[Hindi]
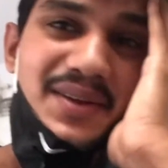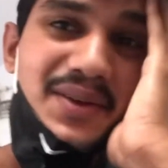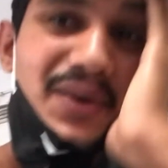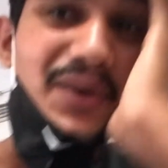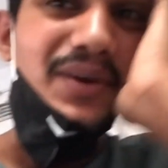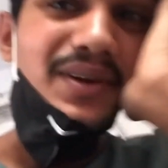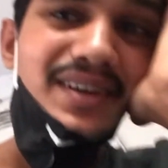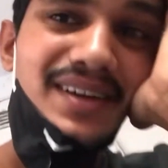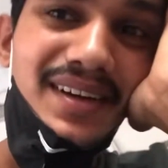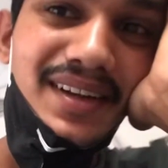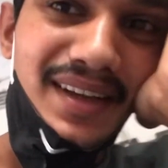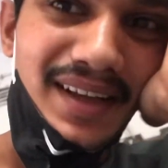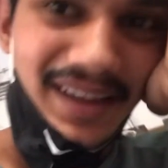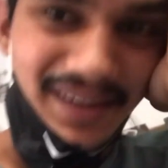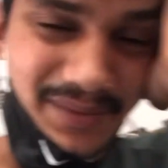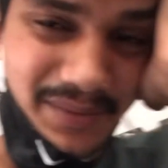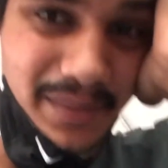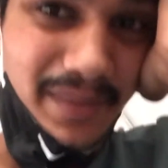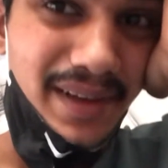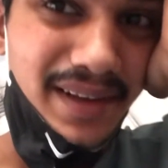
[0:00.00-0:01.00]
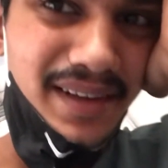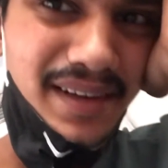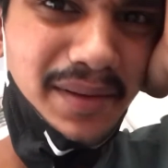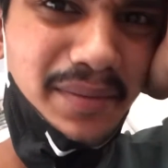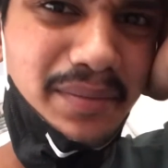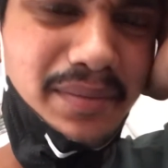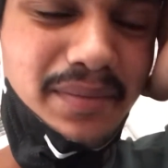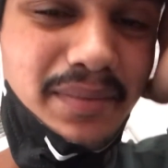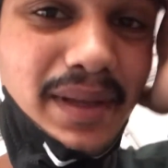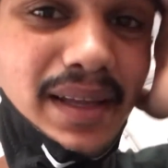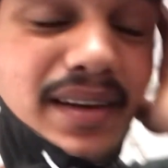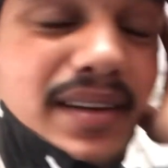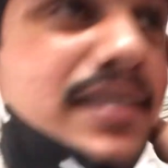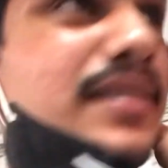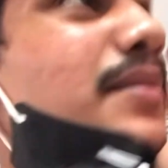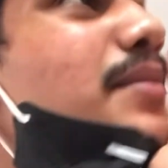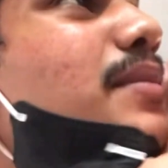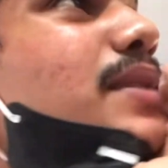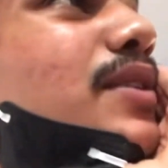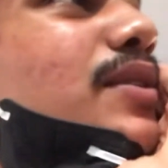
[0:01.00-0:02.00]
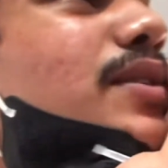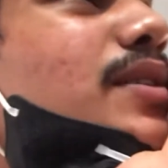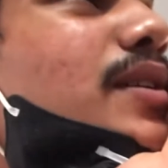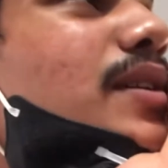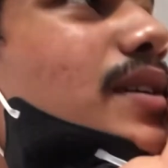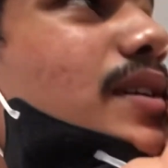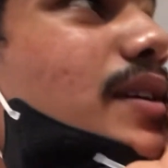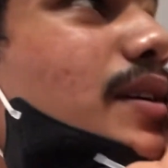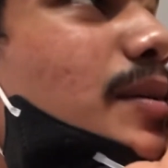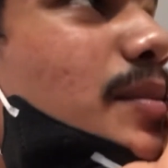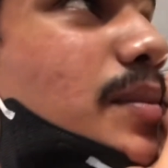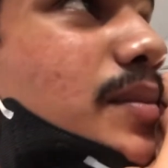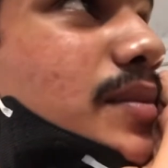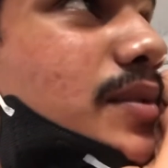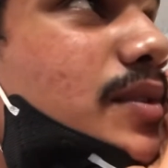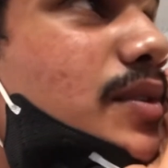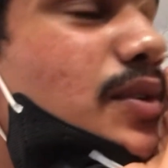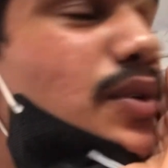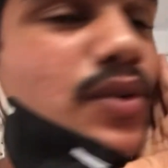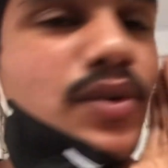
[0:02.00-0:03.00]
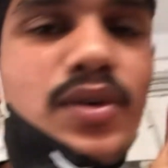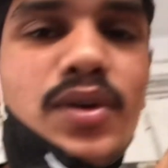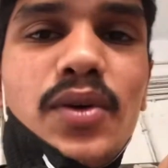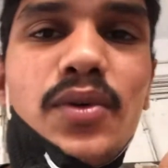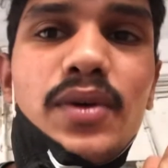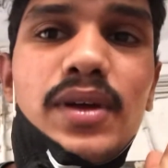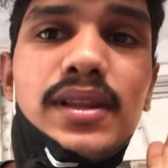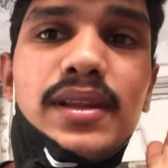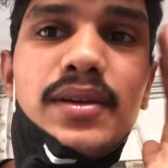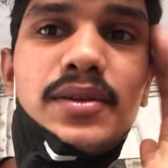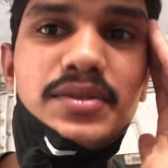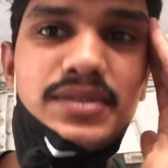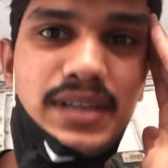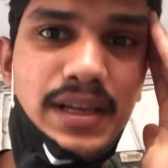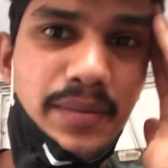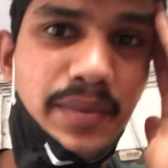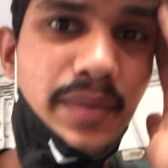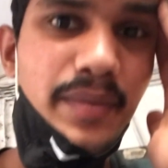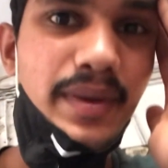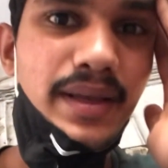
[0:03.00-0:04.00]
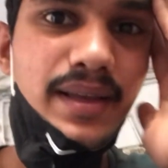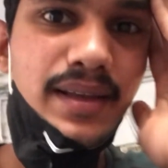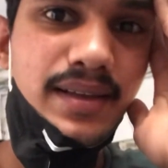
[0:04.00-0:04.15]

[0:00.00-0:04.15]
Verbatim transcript: और है ना मैं ना पहले जब मेरे को कोरोना हुआ था ना उस टाइम पे मैं